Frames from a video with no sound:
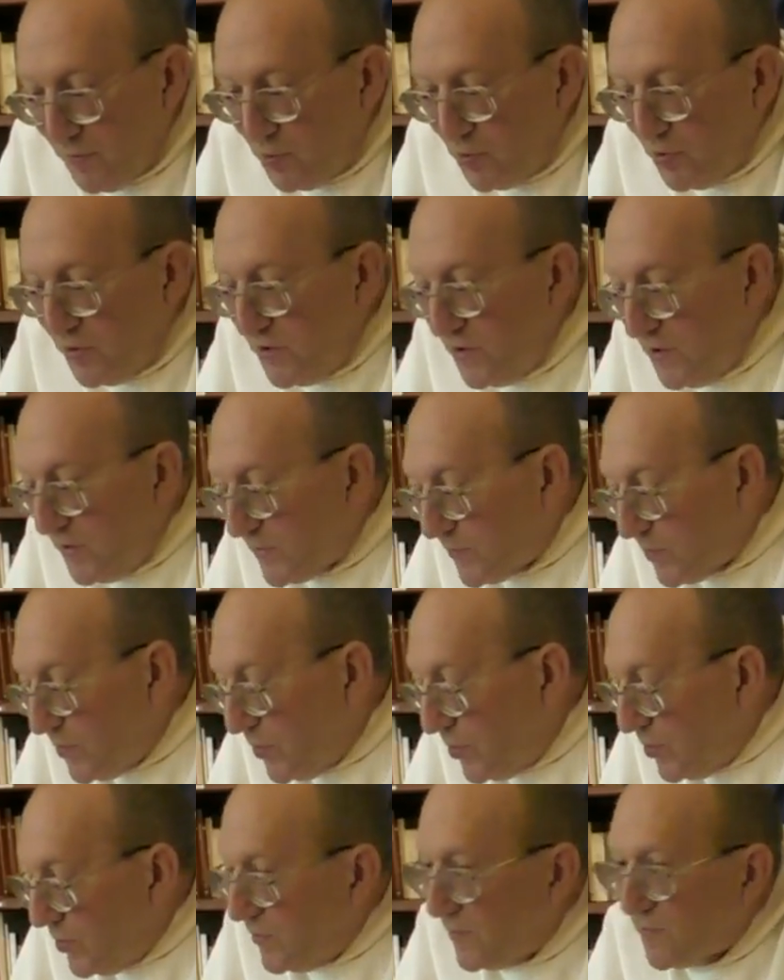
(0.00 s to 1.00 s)

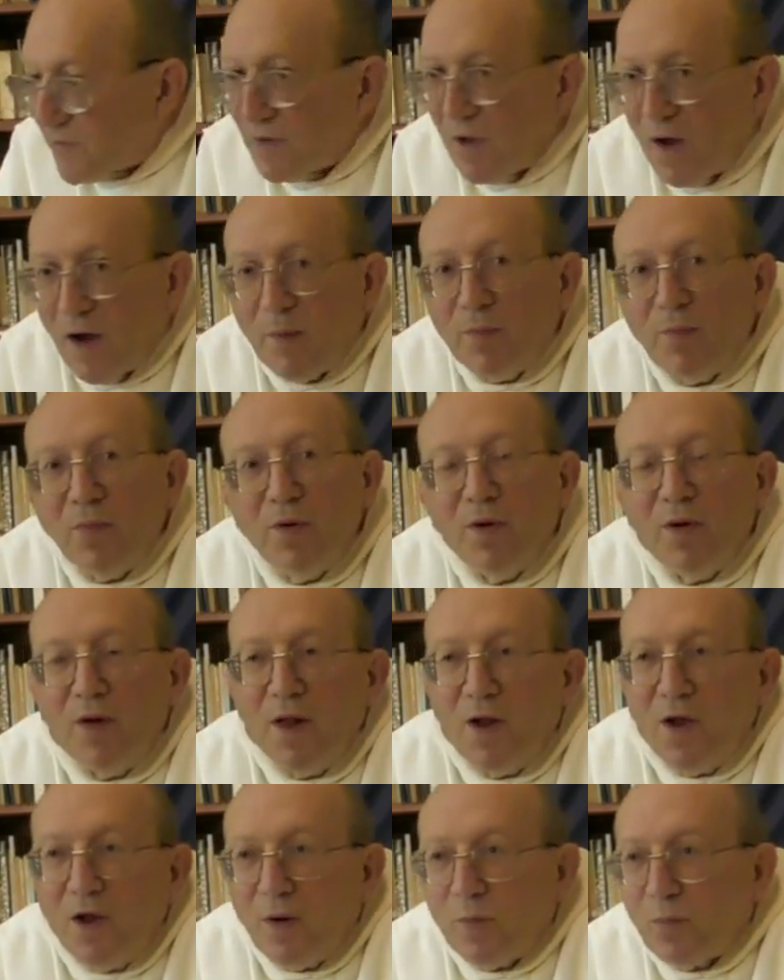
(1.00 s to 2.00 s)
bouddhisme, islam,
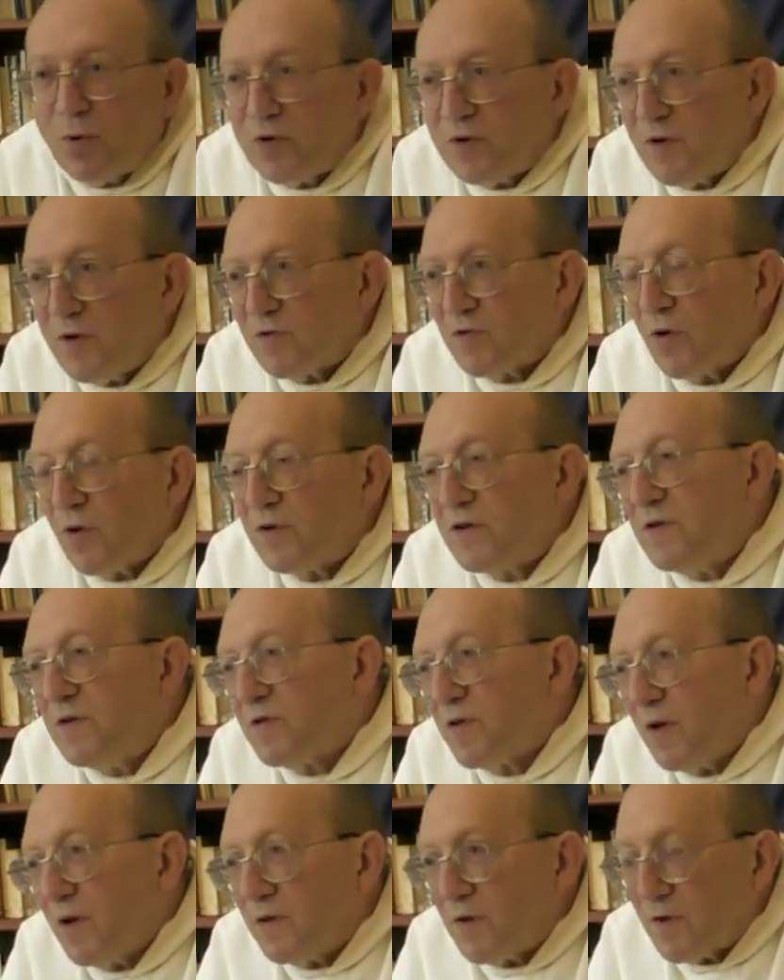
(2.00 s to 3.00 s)

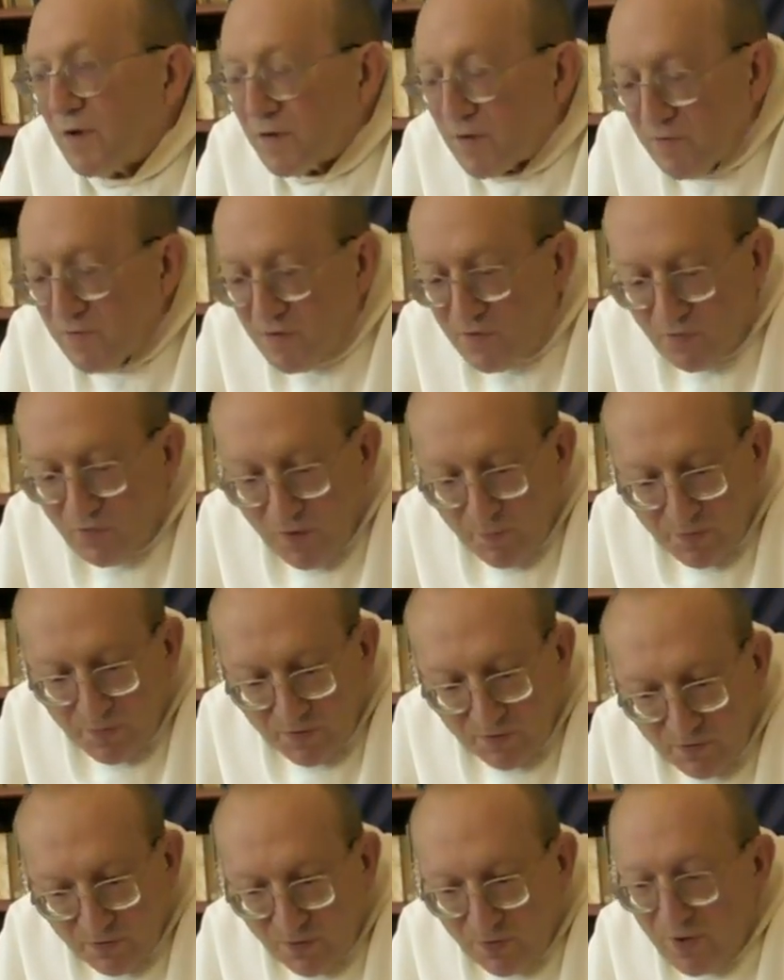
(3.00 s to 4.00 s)
protestantisme, ça a été assez vite fait
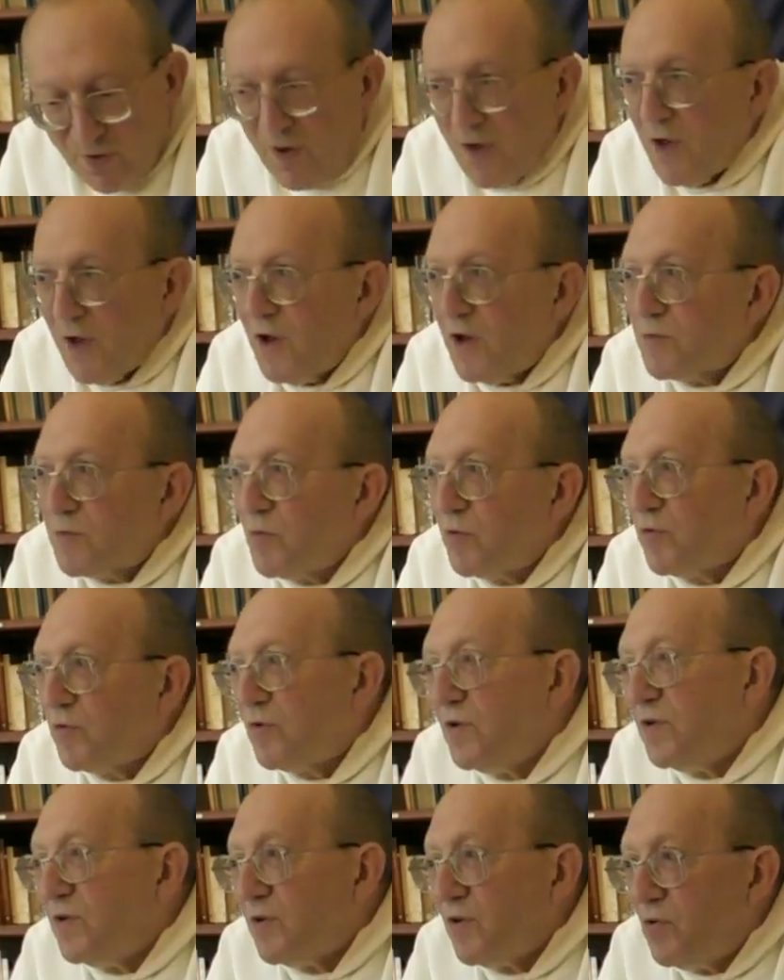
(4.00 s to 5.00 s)
parce que je me suis
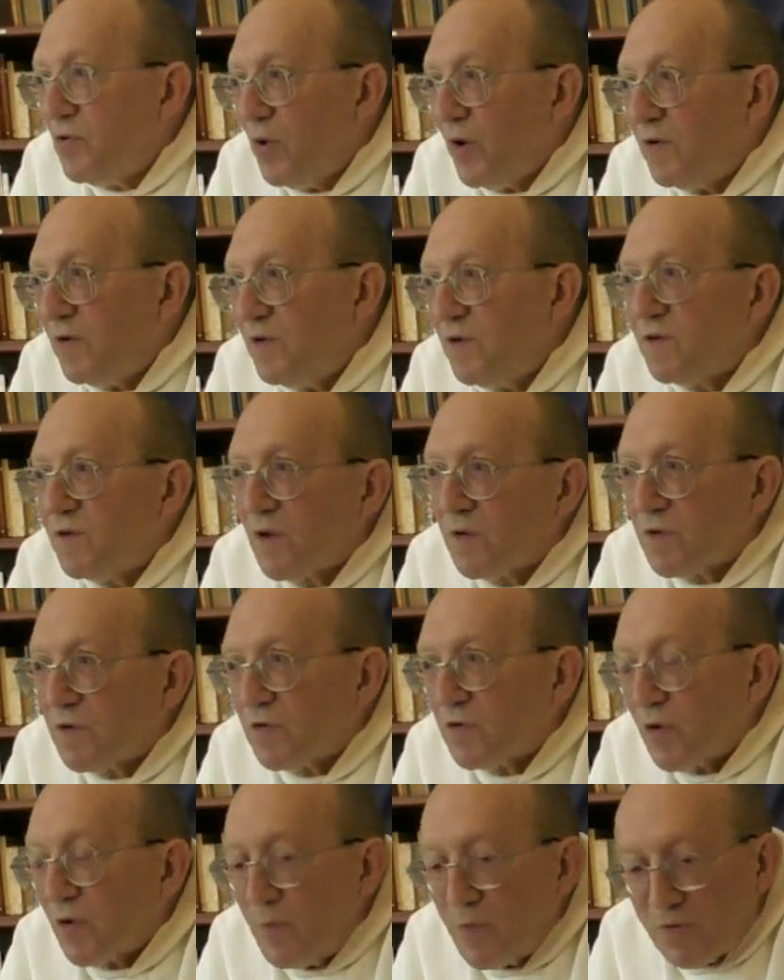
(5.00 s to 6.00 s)
dit, si Dieu existe, ça c'est
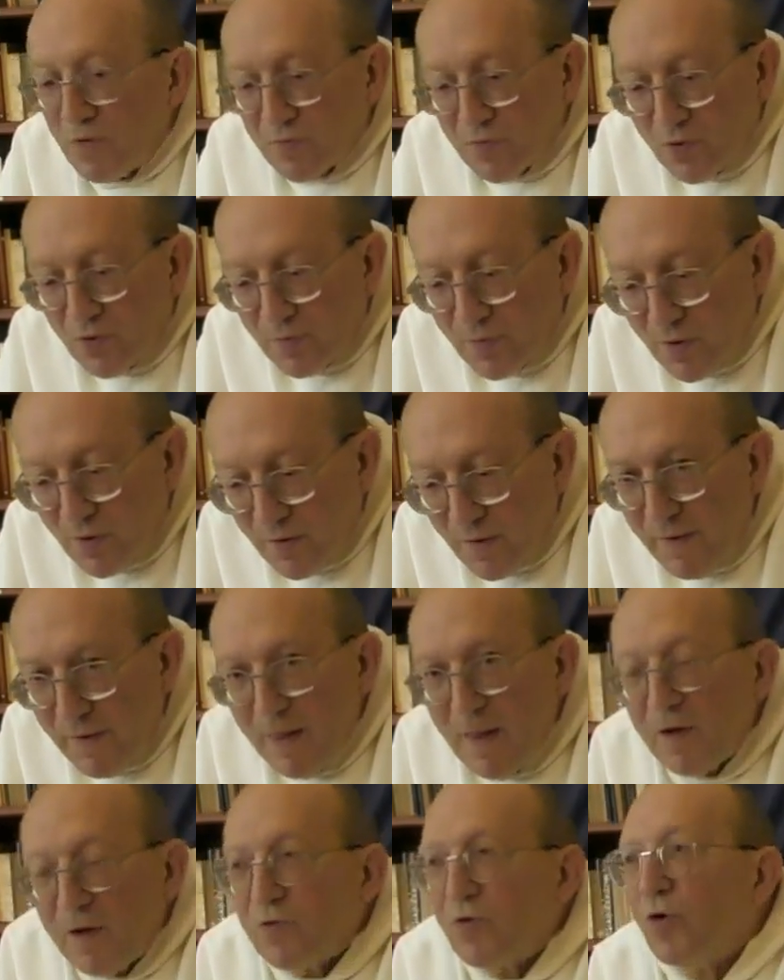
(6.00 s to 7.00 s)
sûrement faux.
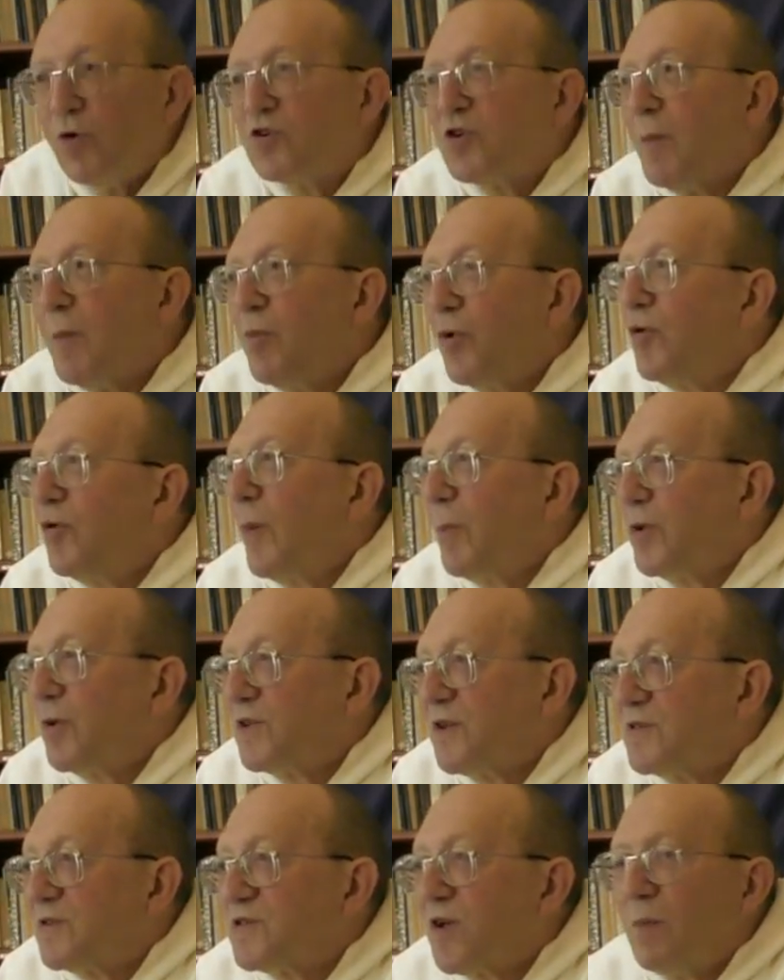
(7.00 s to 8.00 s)
j'aime beaucoup les
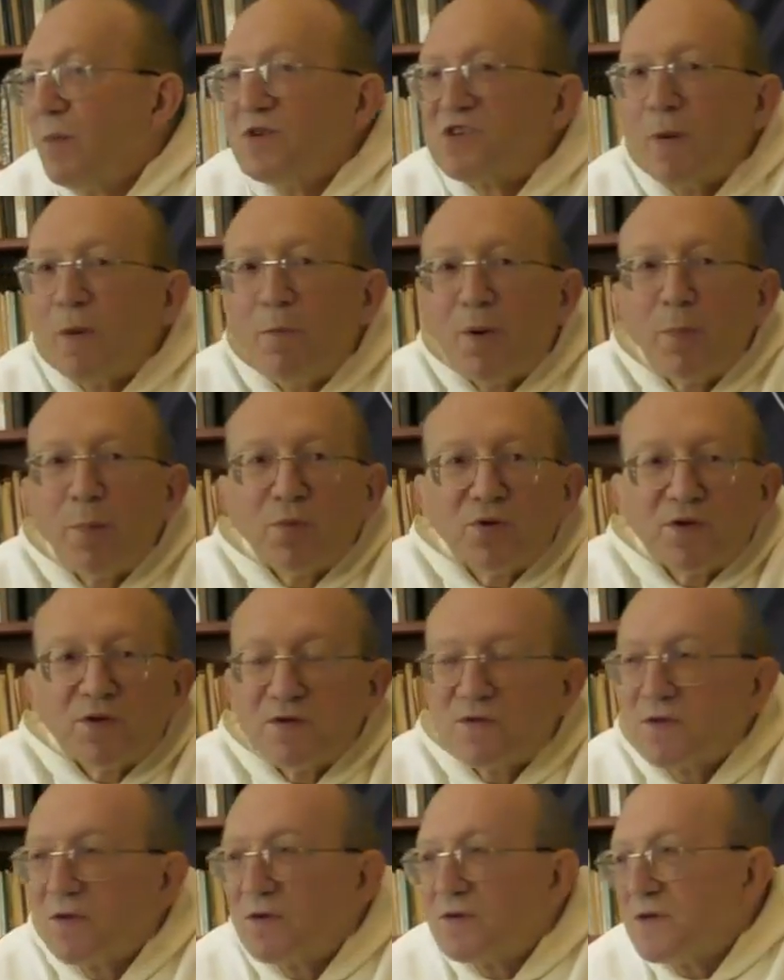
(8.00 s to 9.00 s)
protestants, mais j'aime pas le
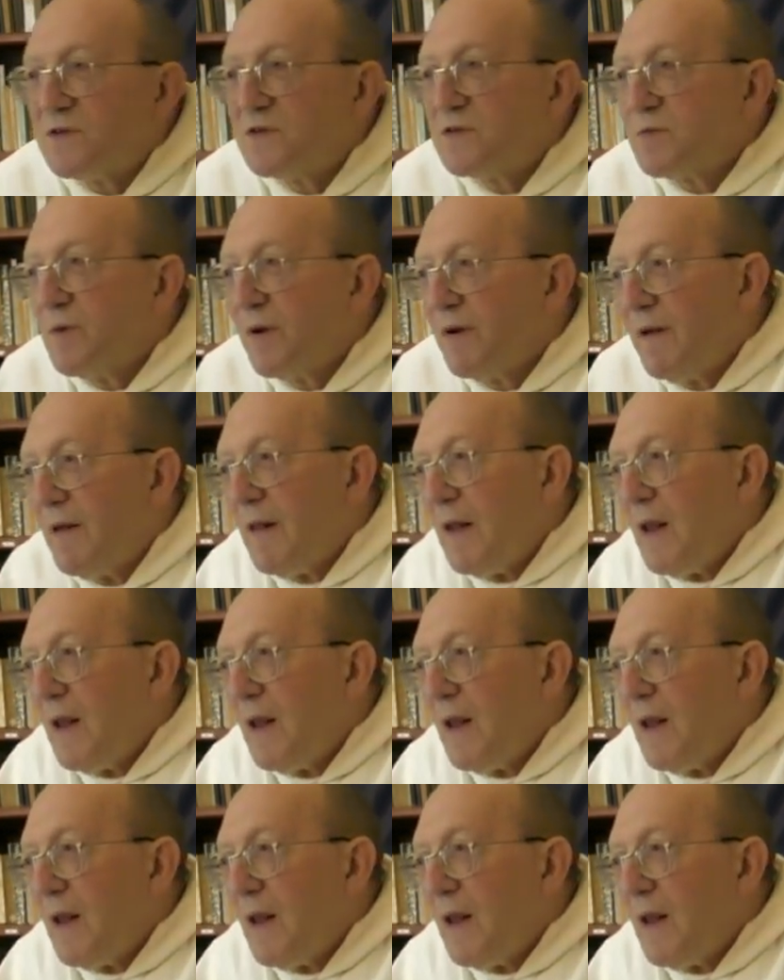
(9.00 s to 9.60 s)
protestantisme.